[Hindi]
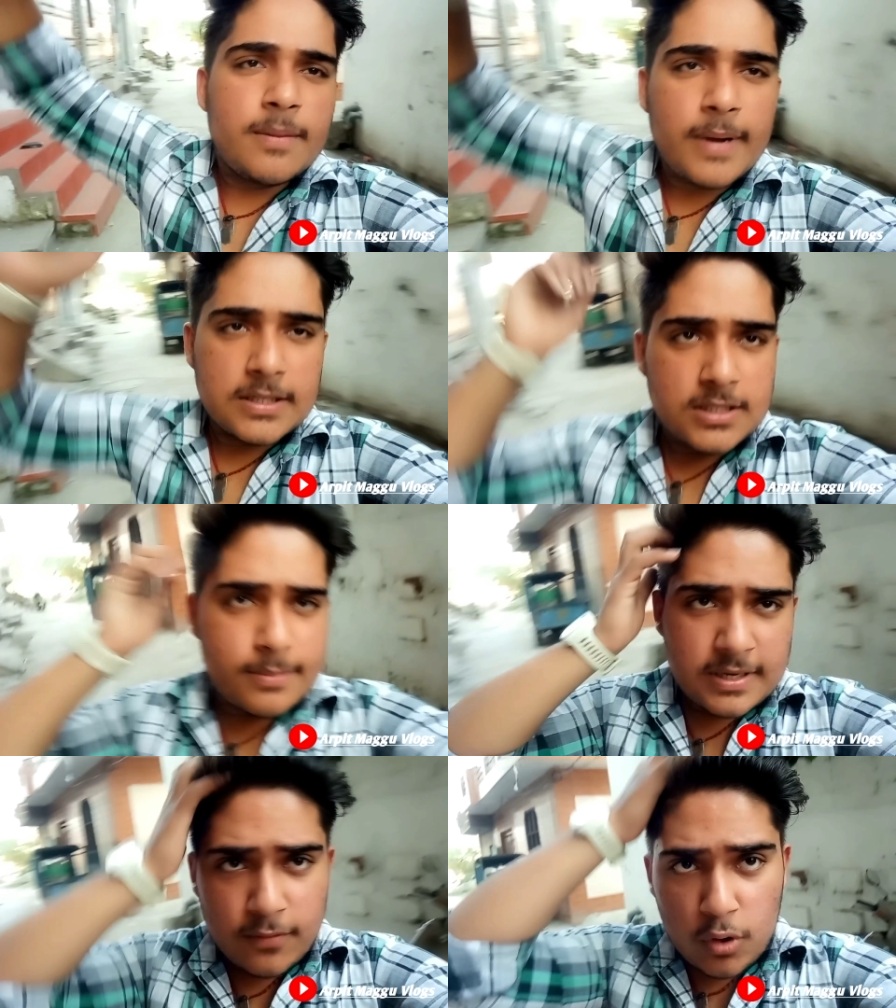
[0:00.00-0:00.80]
घर पे आए थे
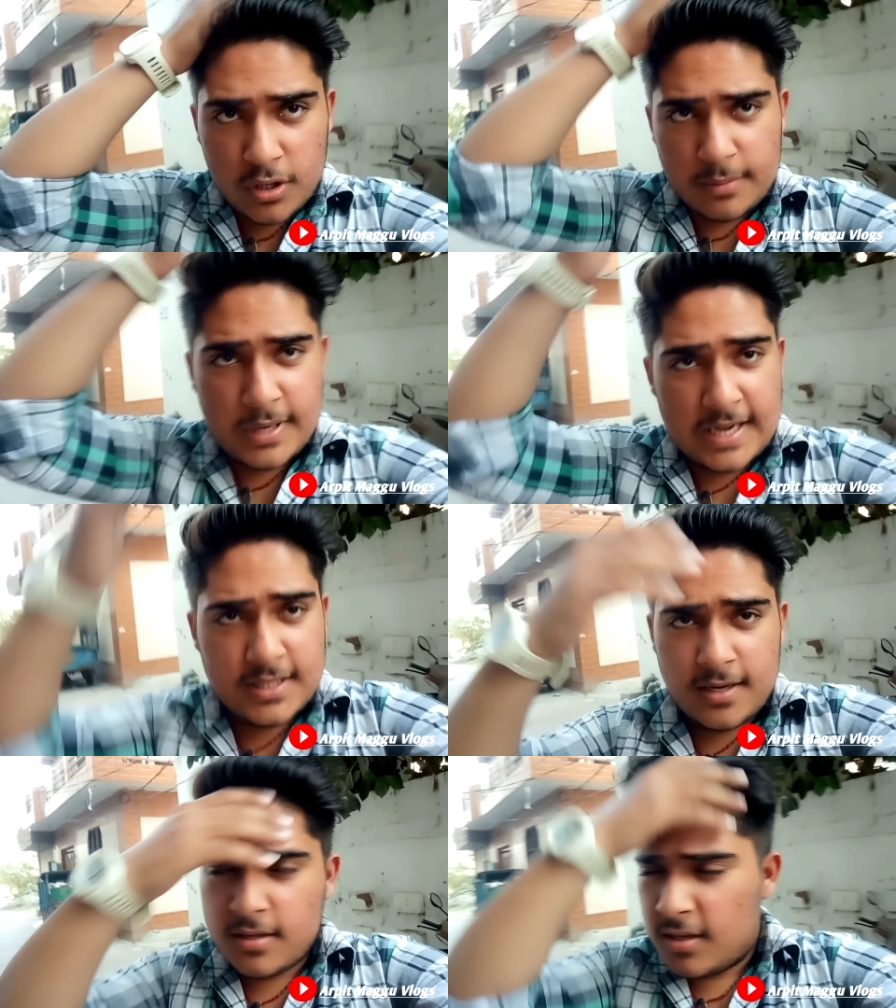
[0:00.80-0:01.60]
जब मैंने ब्लॉग नहीं बनाया
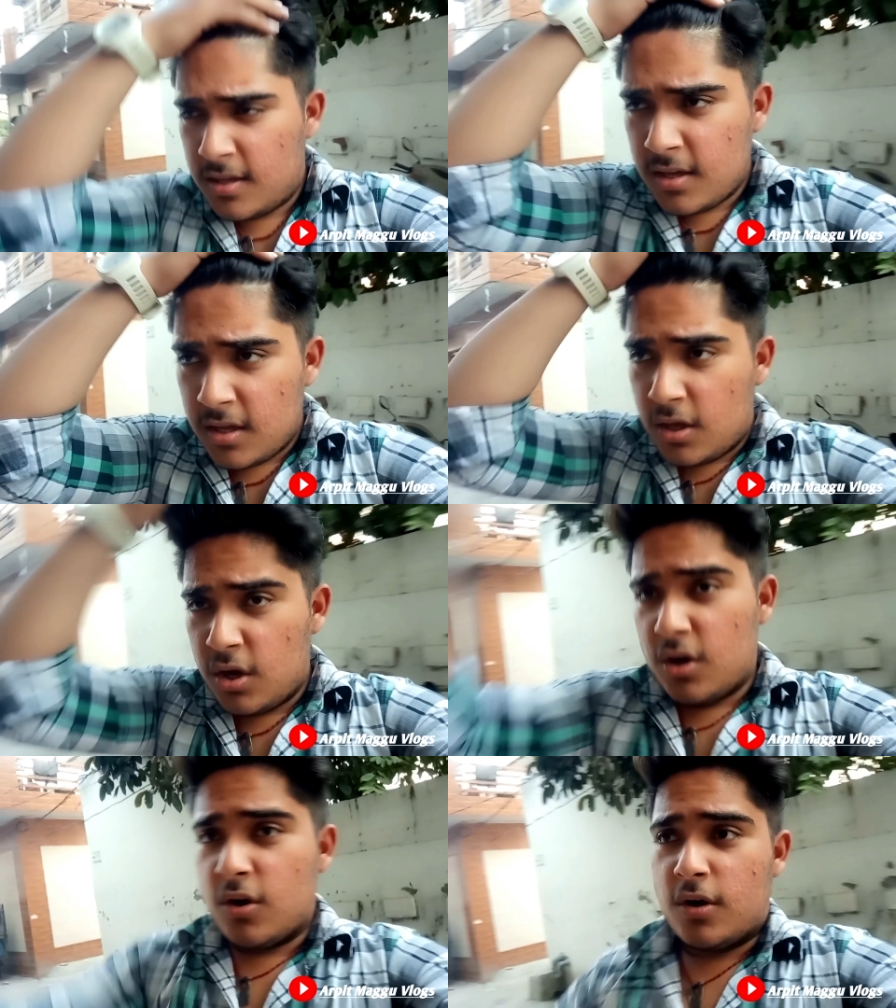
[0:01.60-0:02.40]
था
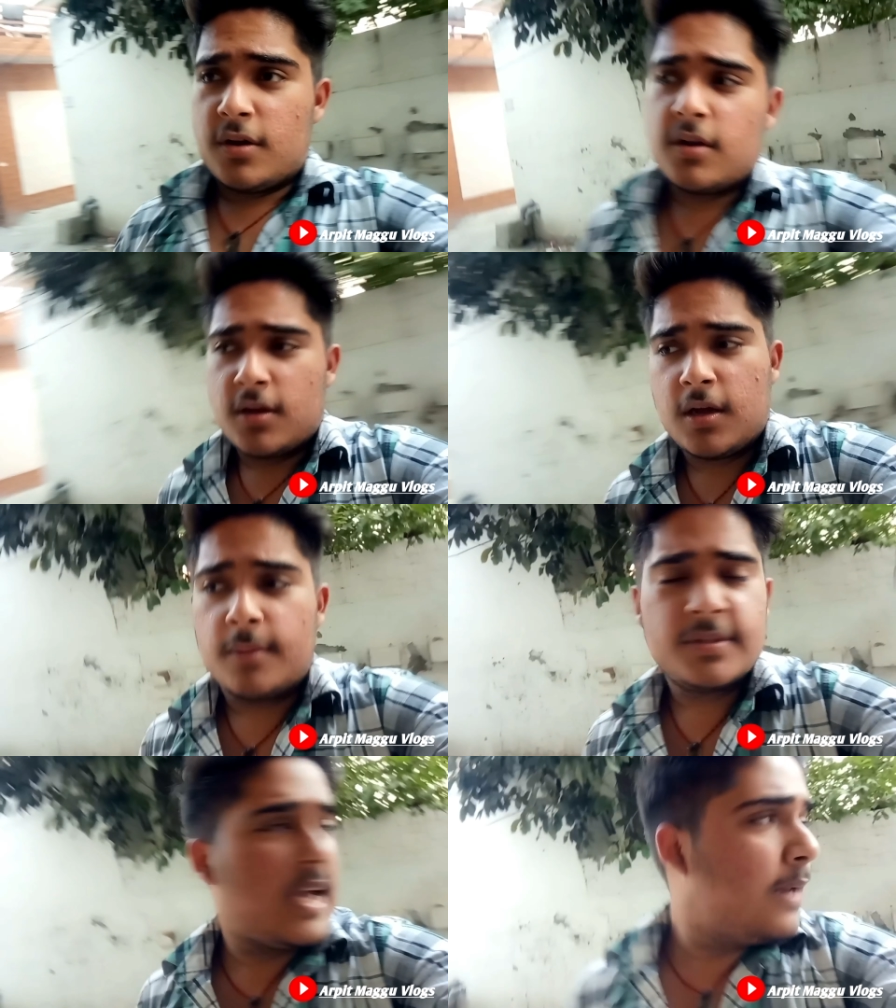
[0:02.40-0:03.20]
और
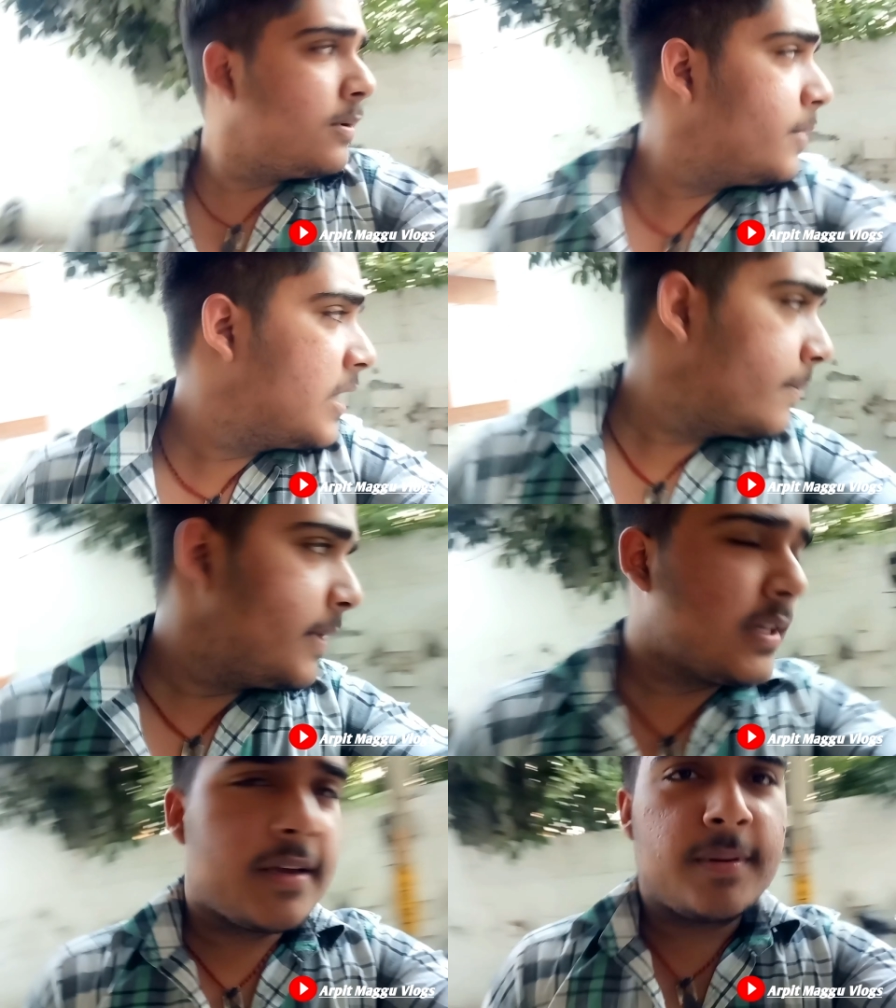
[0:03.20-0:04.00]
अभी साहिल भी अभी घर
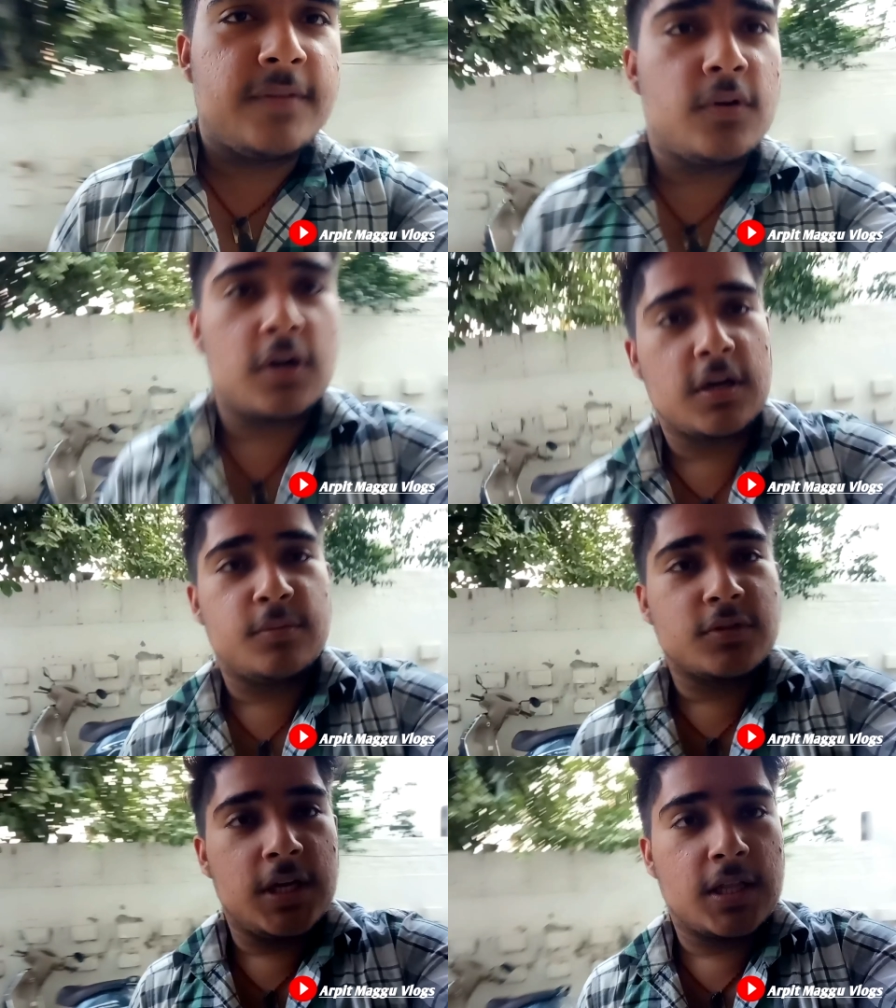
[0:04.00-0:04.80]
पे ही थे मैंने फ़ोन करके पूछ